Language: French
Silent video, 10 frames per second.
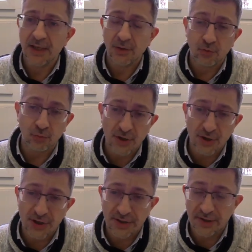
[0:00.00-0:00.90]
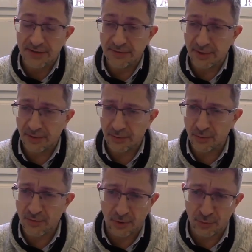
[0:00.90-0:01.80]
sous l'égide des divers
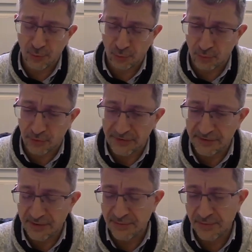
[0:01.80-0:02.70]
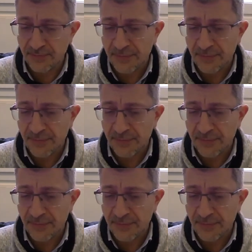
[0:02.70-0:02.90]
gouvernements successifs,